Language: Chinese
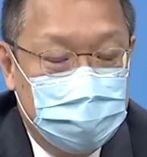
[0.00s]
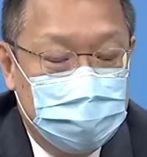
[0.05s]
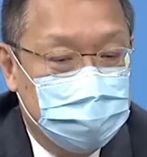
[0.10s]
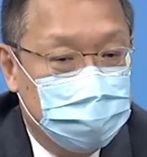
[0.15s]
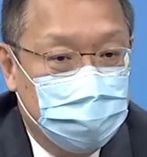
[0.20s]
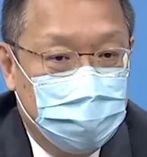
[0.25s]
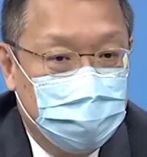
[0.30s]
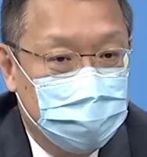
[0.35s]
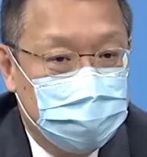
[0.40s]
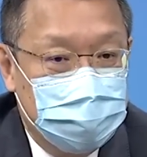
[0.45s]

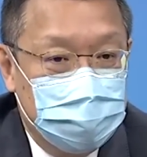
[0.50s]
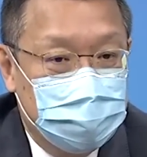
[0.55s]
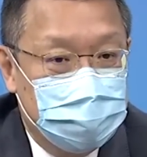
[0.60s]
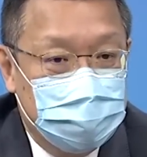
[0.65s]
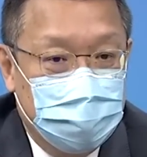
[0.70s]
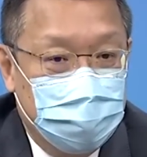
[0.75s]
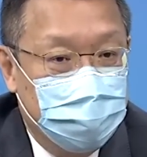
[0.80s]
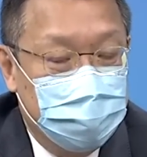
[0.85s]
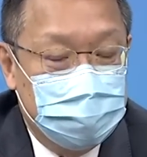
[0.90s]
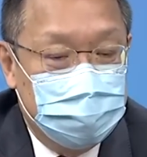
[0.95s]
国际
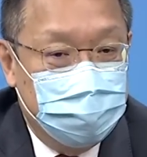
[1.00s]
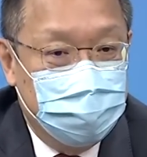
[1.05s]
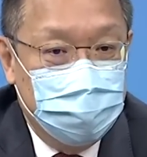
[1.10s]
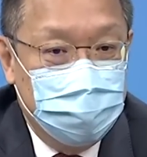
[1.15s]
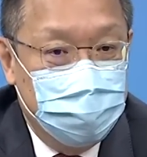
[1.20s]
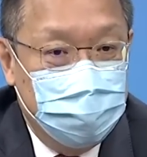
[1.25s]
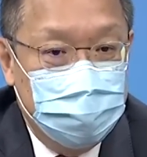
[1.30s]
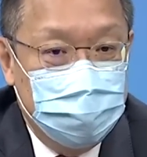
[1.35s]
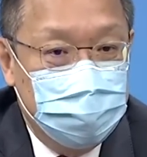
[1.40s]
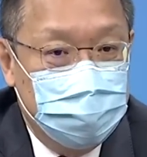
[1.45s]
社会是不
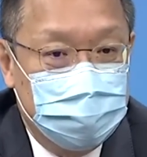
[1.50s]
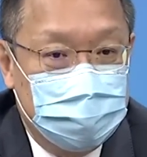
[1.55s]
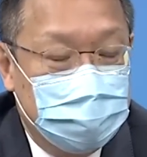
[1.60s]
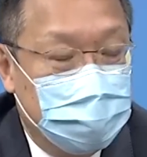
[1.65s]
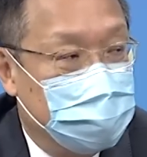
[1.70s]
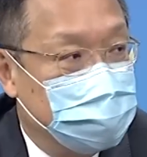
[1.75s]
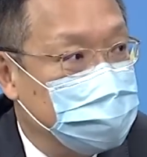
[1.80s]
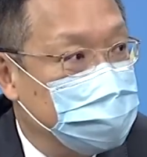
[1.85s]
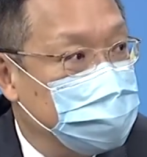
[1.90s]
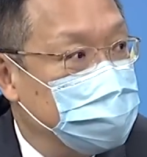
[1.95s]
允许这
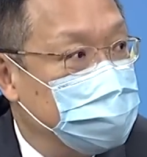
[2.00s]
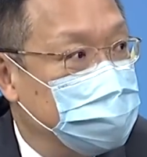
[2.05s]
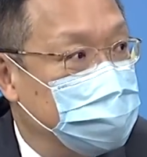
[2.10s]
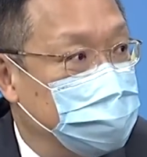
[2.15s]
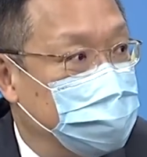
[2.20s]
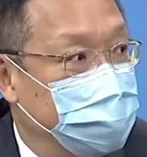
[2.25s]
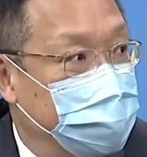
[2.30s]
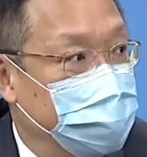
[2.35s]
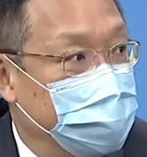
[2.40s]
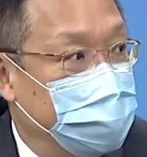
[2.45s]
样子的
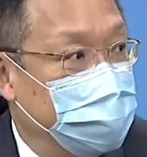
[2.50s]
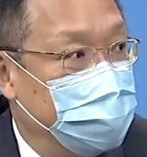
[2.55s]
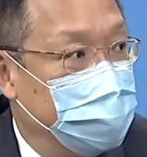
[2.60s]
行为的。